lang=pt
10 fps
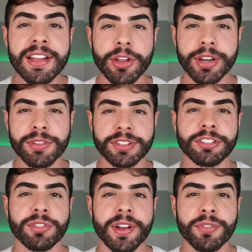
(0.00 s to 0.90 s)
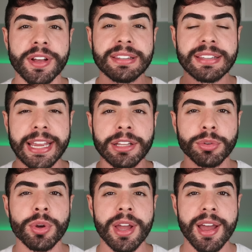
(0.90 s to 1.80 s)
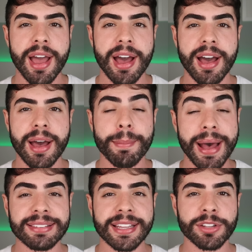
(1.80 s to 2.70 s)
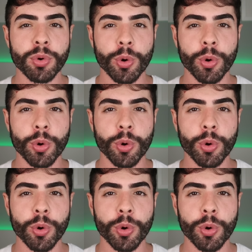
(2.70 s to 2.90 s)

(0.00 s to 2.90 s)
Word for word: na hora que você estiver fazendo a máscara no